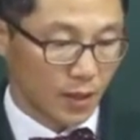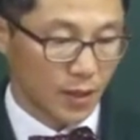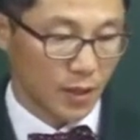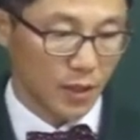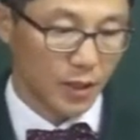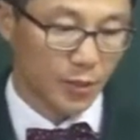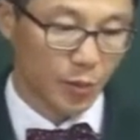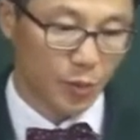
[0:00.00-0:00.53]
자,
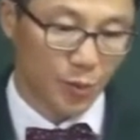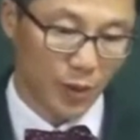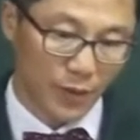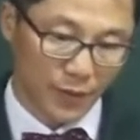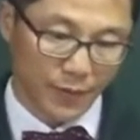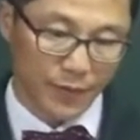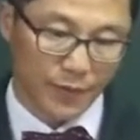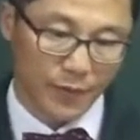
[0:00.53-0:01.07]

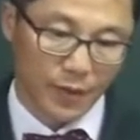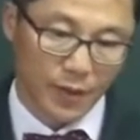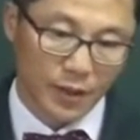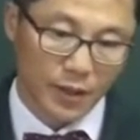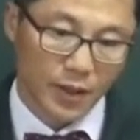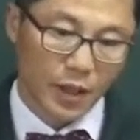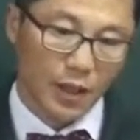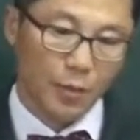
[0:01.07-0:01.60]
26번.
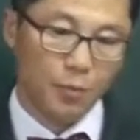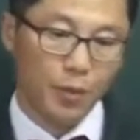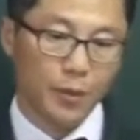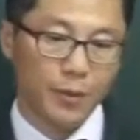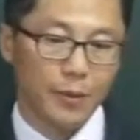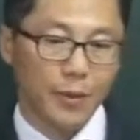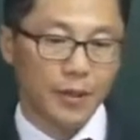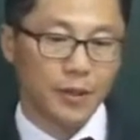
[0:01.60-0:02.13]
자,
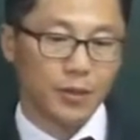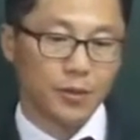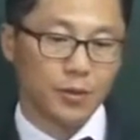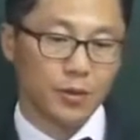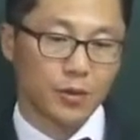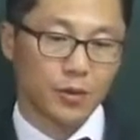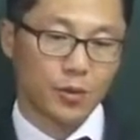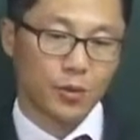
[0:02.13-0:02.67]
어법에
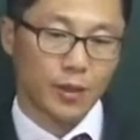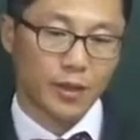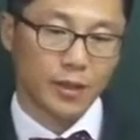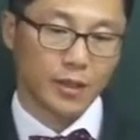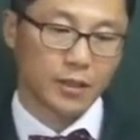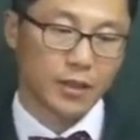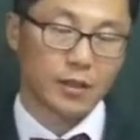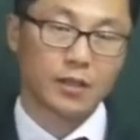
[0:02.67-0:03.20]
맞는 것으로
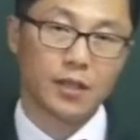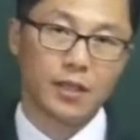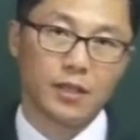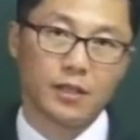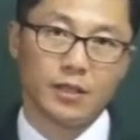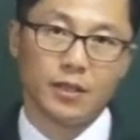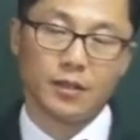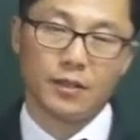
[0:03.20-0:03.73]
가장 적절한
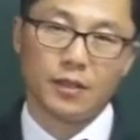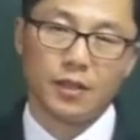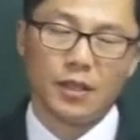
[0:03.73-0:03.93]
것은,